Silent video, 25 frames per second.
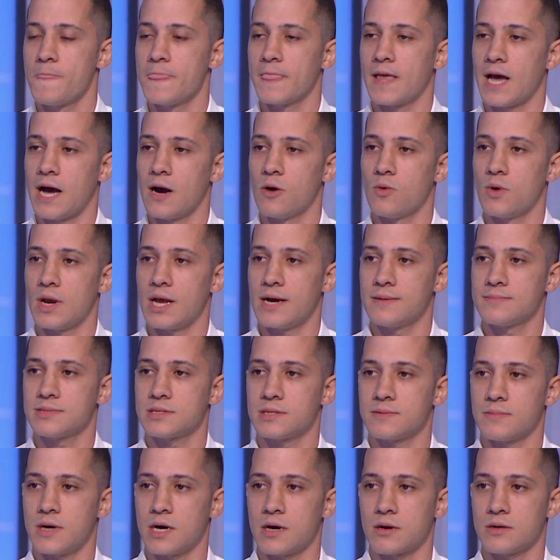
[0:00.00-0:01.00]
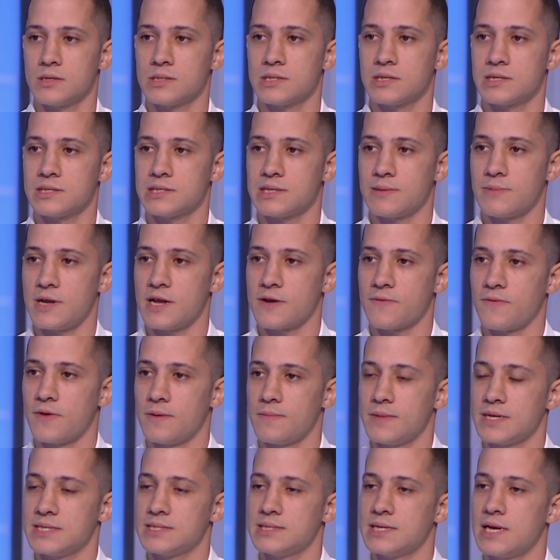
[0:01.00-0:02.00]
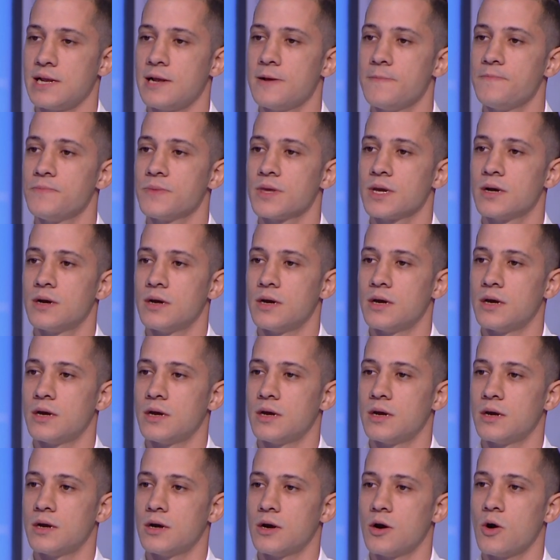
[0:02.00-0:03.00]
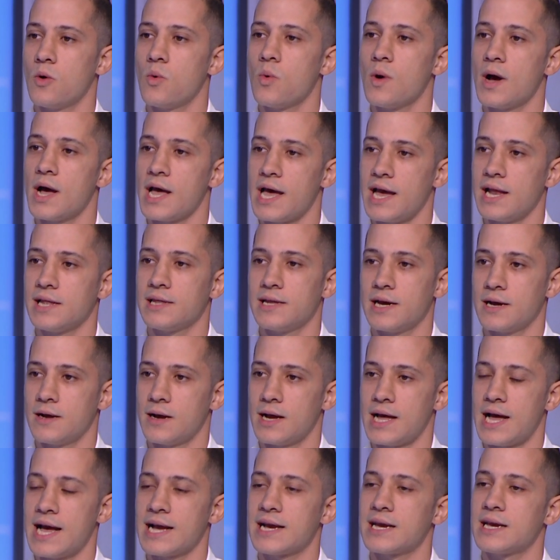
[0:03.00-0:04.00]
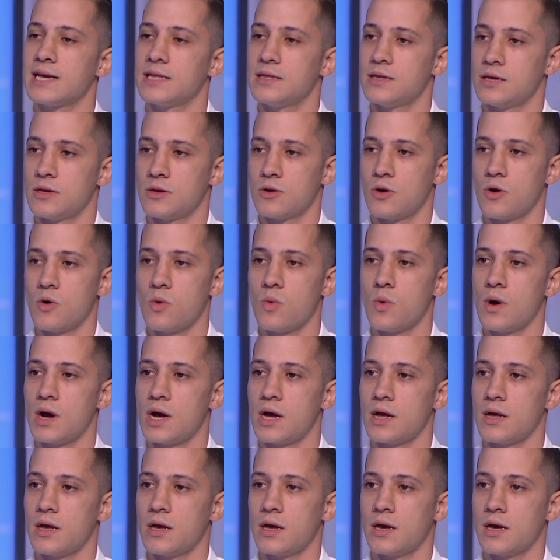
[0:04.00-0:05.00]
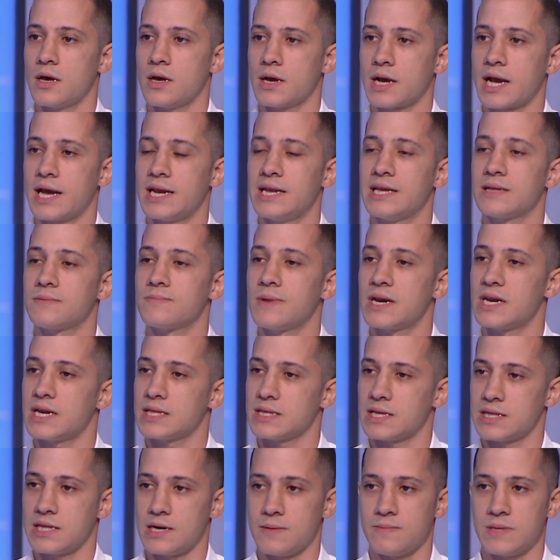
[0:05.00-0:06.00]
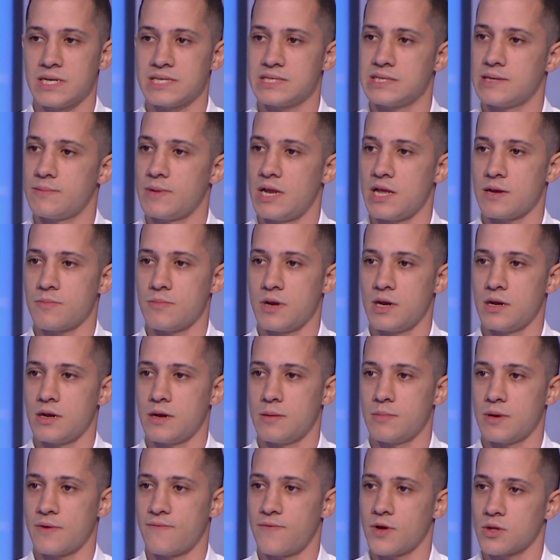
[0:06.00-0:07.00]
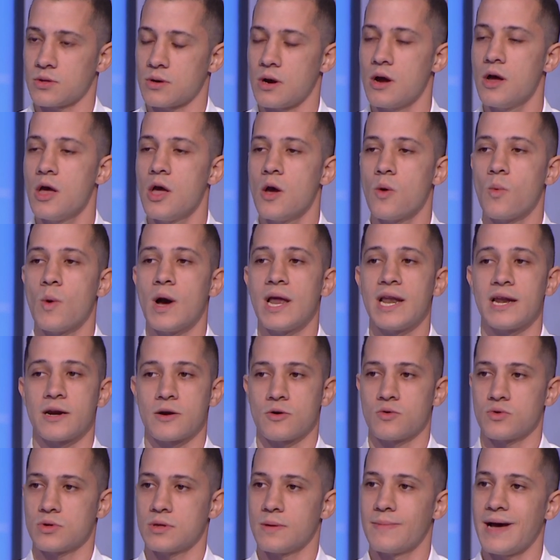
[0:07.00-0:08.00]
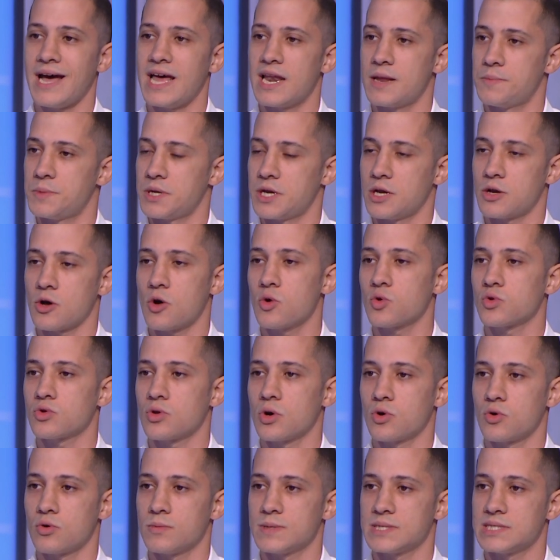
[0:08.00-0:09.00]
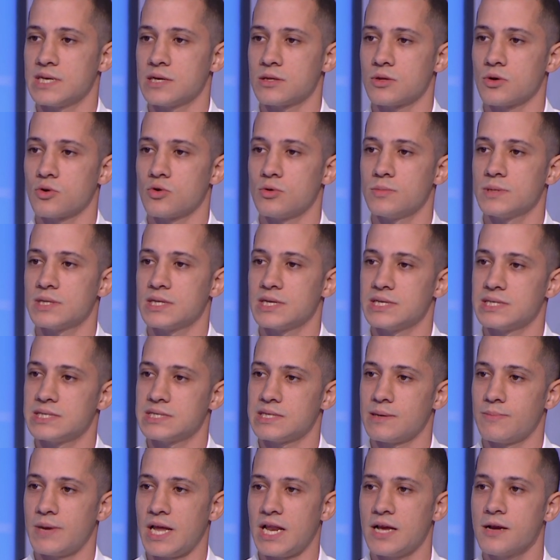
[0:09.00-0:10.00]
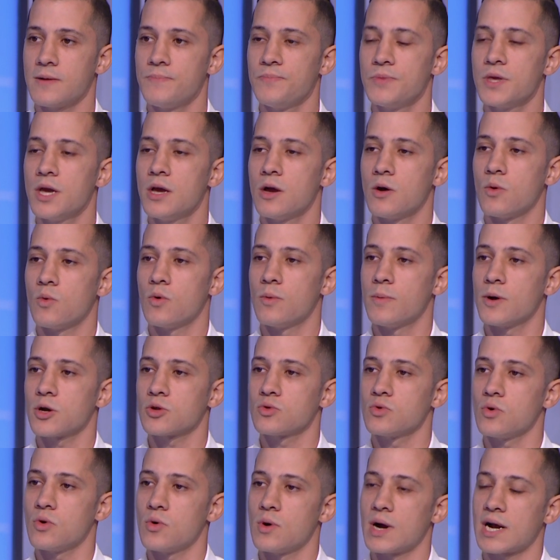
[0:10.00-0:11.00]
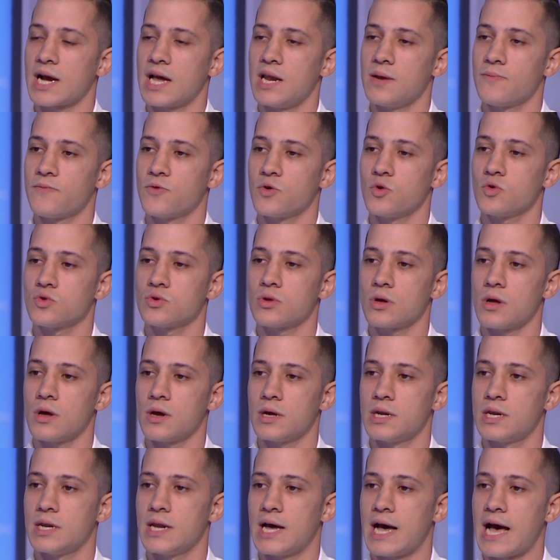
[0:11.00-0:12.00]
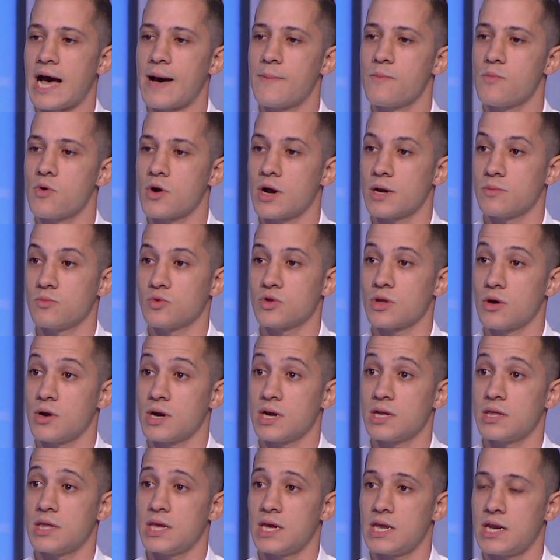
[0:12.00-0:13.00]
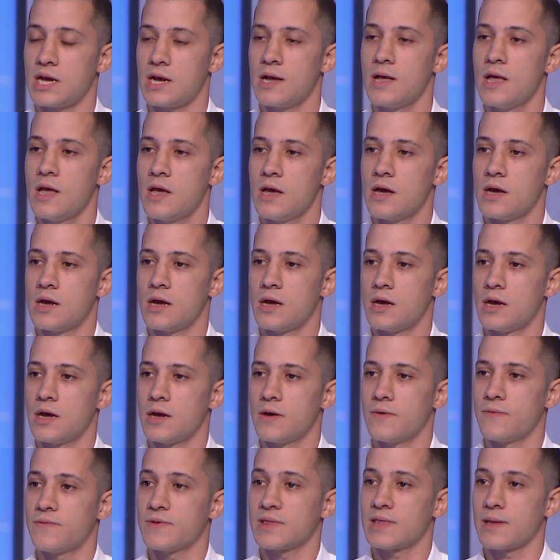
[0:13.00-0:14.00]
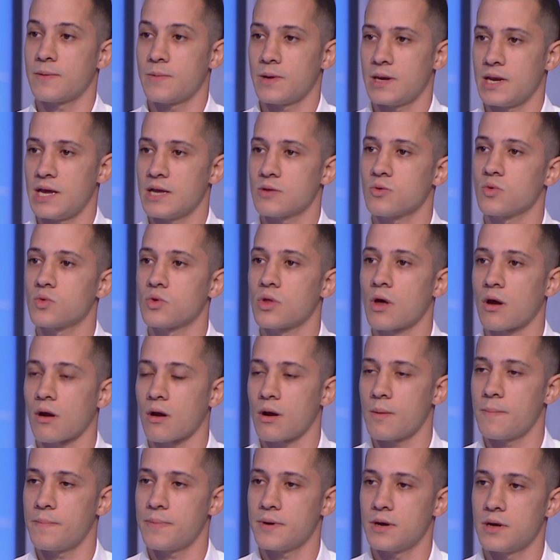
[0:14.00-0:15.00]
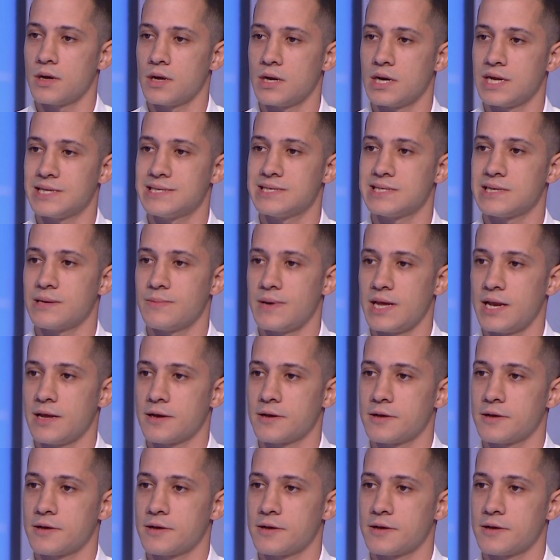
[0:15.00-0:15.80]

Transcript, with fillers: اول امس مع رئيس نادي الزمالك في المنزل آه، هو قال ده اكد ان هو كان يتمنى تدريب نادي الزمالك من من فتره وقال انا كنت بحلم ان انا اخد تجربه زي تجربه نادي الزمالك وبرده هو اتكلم في نقطه ان عمه كان متواجد هنا في الثمانينات ودرب نادي الزمالك